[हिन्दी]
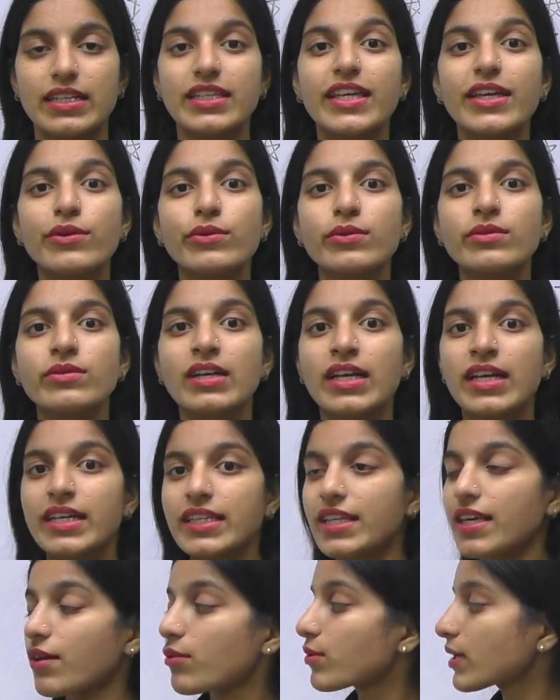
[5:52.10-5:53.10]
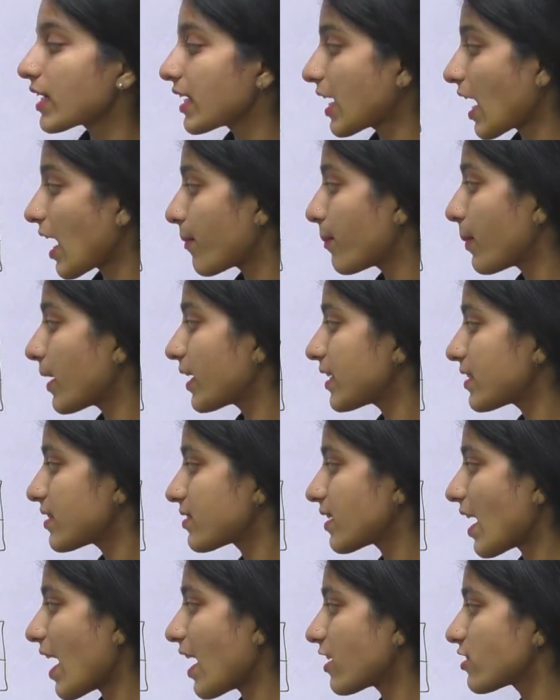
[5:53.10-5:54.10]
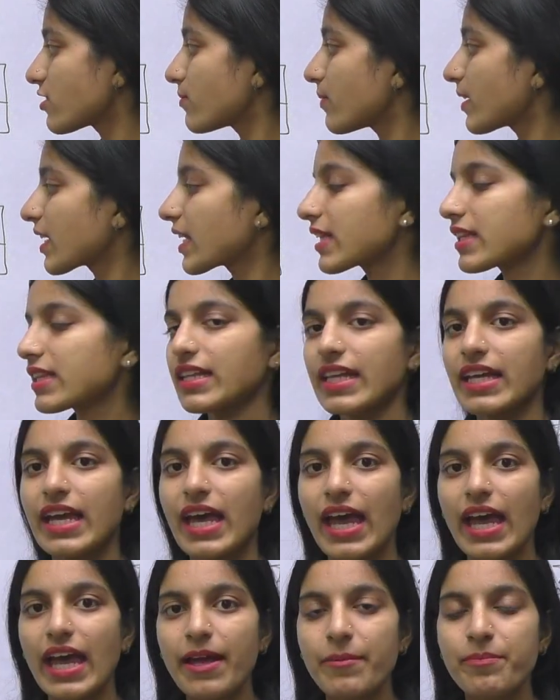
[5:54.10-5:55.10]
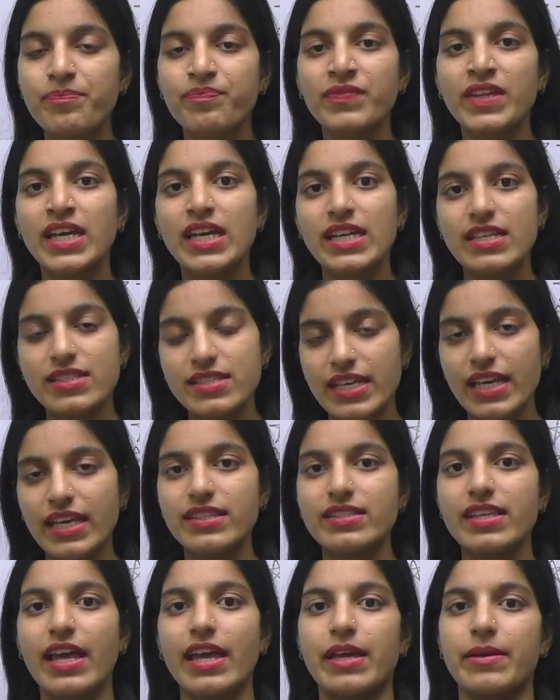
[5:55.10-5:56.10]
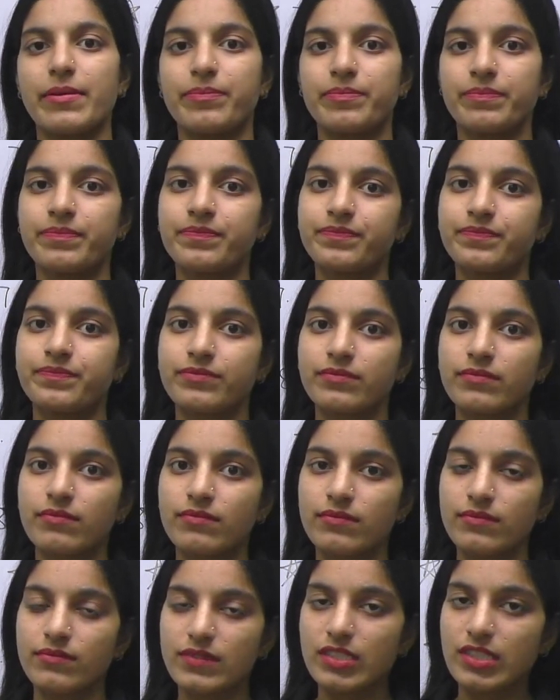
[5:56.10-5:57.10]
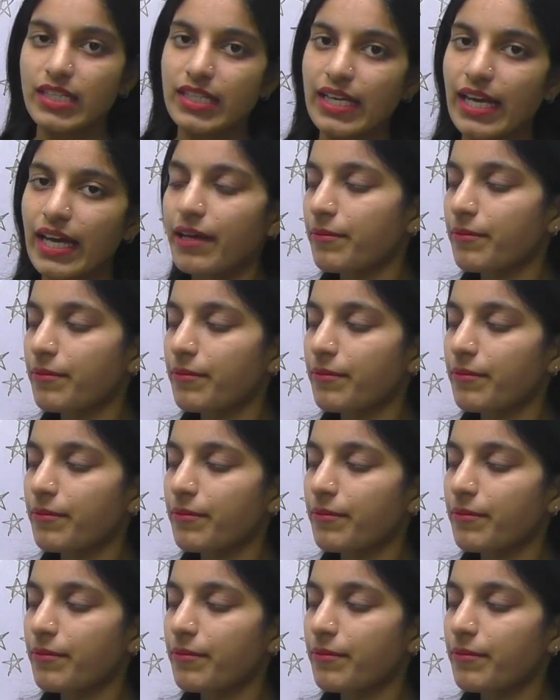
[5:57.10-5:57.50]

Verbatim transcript: क्यों क्योंकि यहाँ पर स्टार्स भी कितने हैं सिक्स हैं ठीक है